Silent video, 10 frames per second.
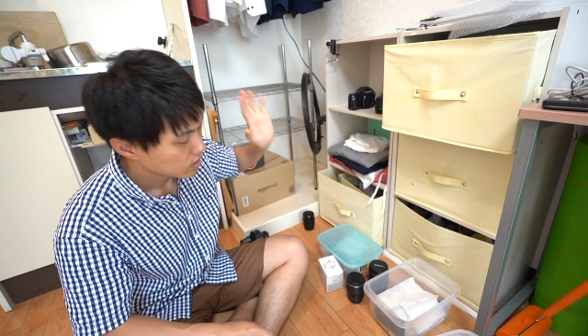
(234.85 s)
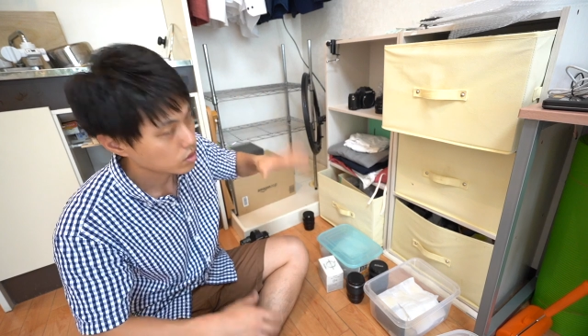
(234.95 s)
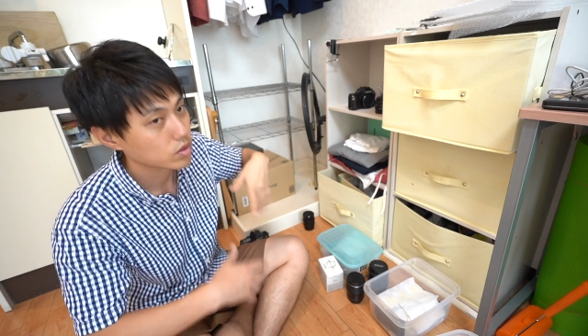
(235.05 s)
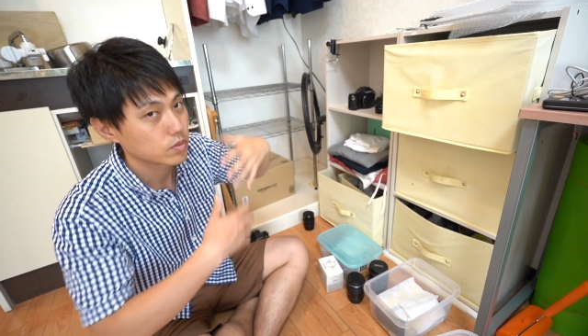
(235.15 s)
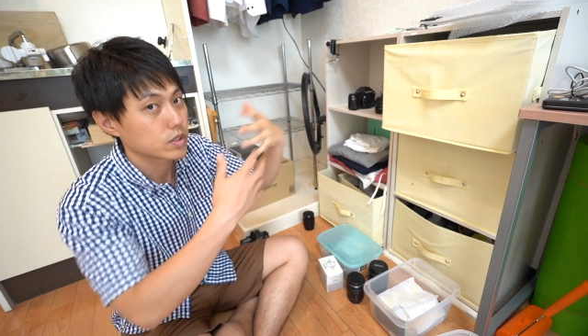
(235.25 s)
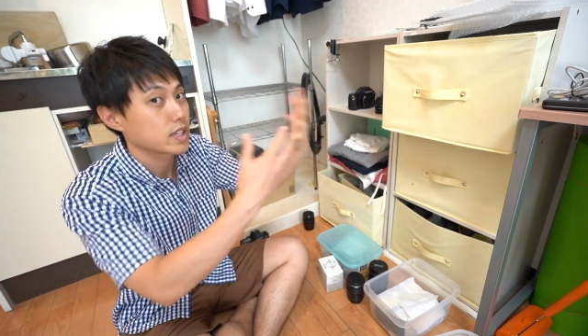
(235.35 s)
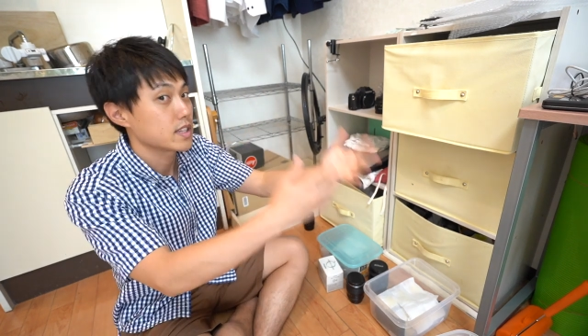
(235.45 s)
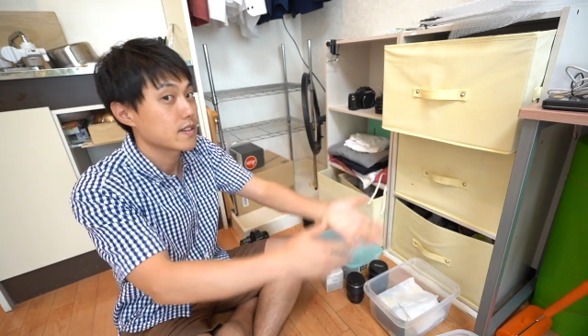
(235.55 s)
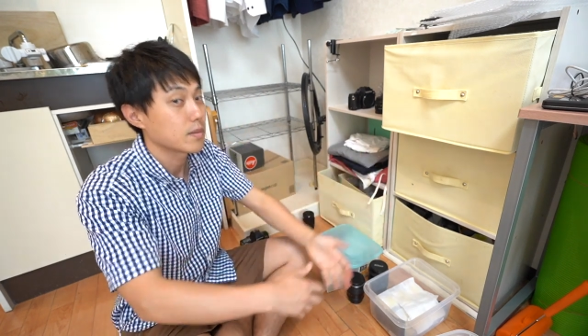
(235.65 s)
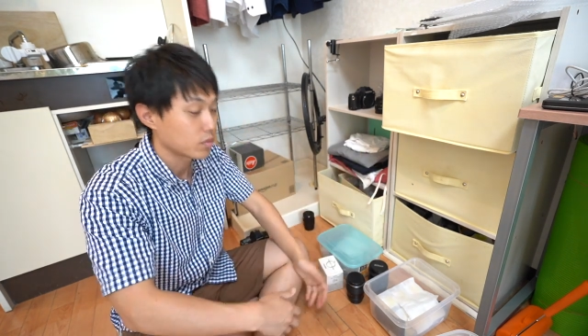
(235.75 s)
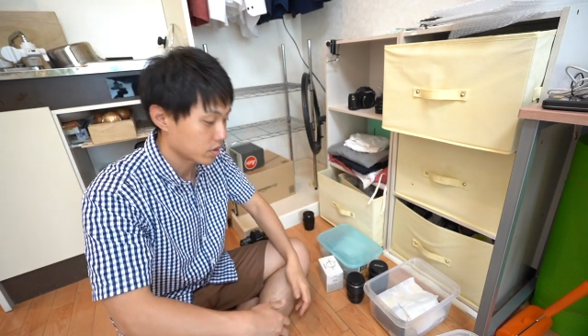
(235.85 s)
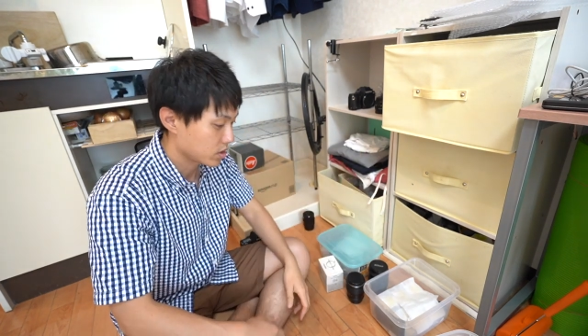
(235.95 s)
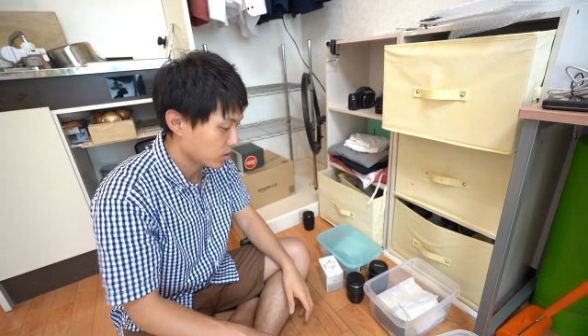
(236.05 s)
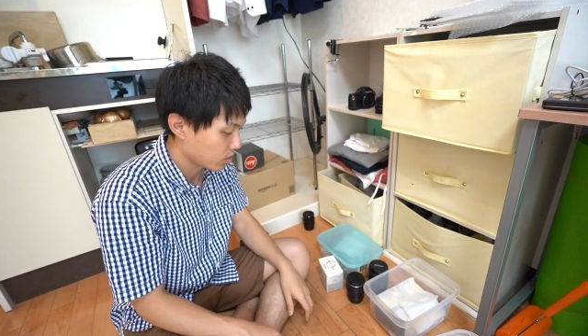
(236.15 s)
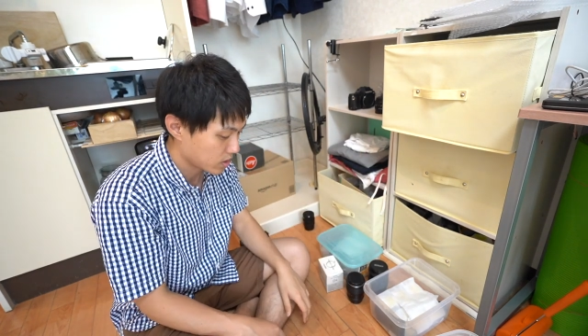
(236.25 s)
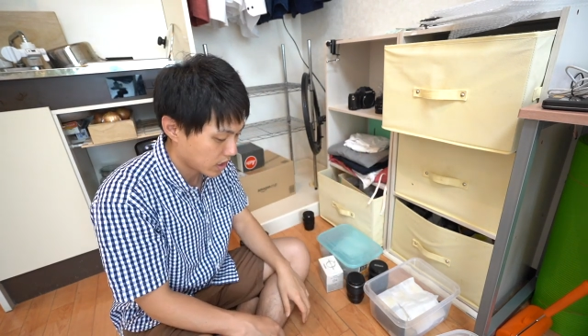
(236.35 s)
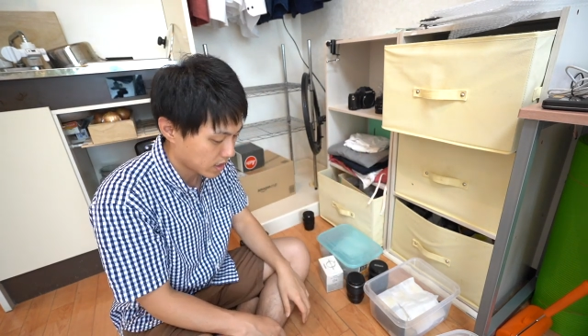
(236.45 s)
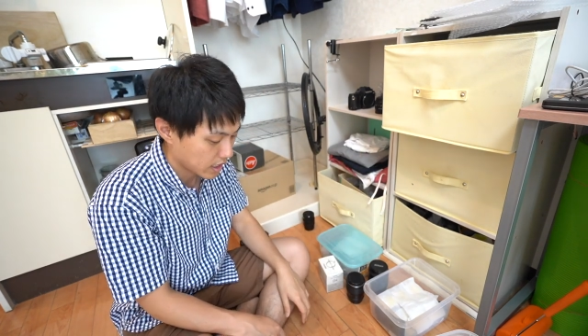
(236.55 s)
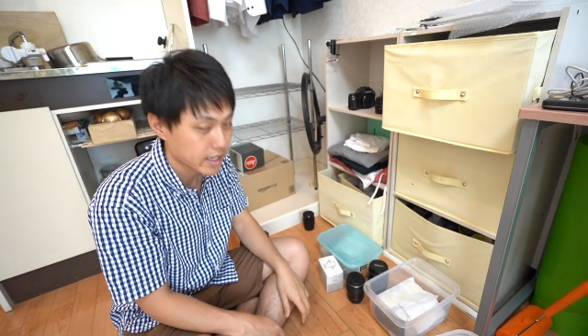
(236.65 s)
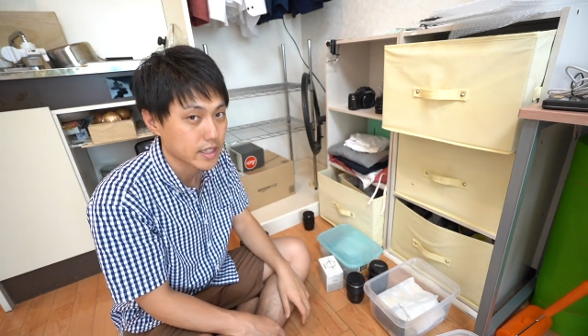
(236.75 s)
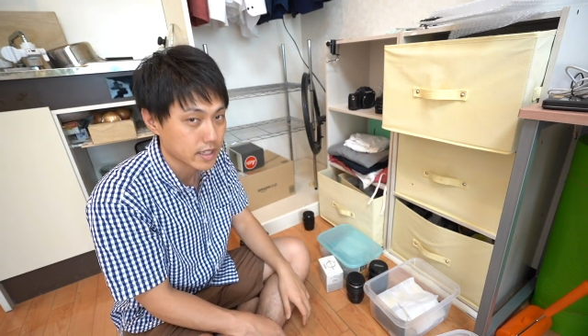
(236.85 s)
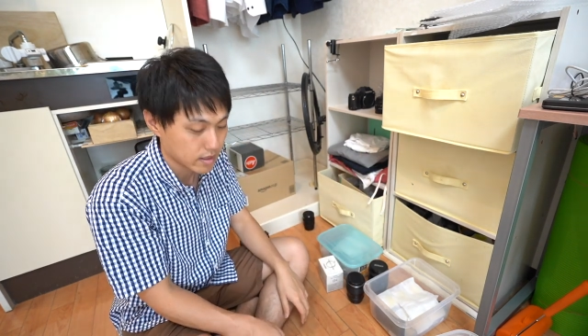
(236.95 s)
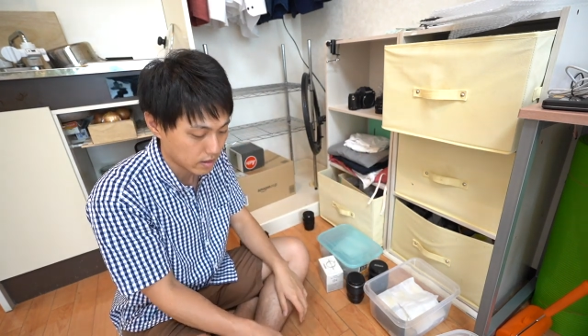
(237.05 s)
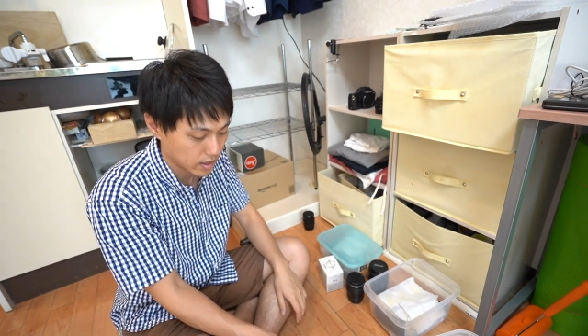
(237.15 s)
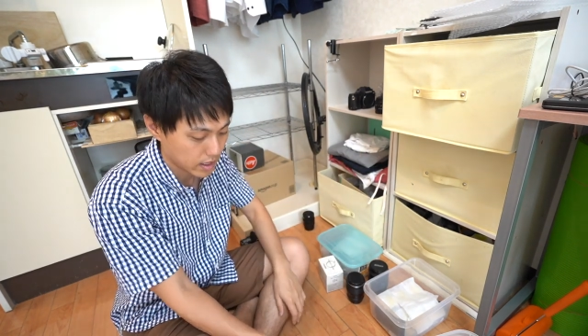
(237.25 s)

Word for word: 次の物件には持ち越さないです。